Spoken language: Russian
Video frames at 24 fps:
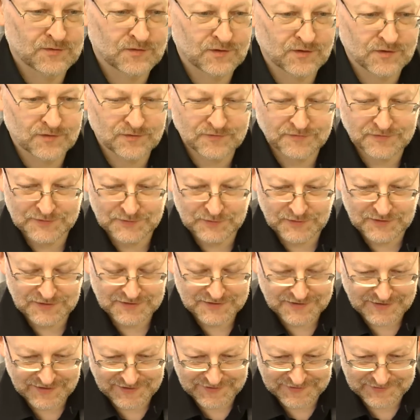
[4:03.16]

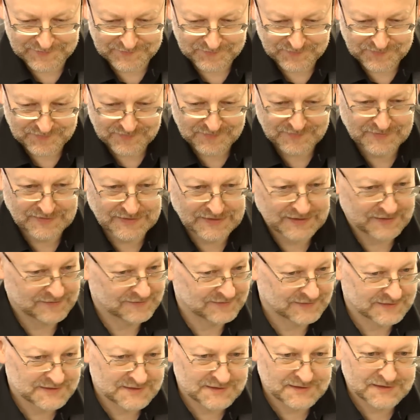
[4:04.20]
предпочитает о другом. И
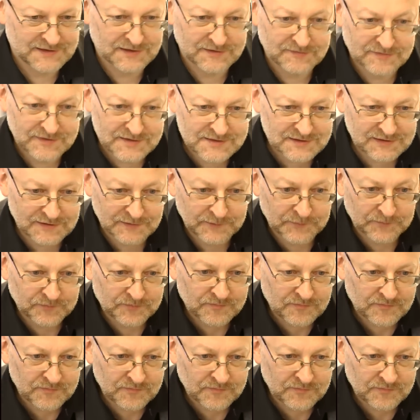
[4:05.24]
это общий подход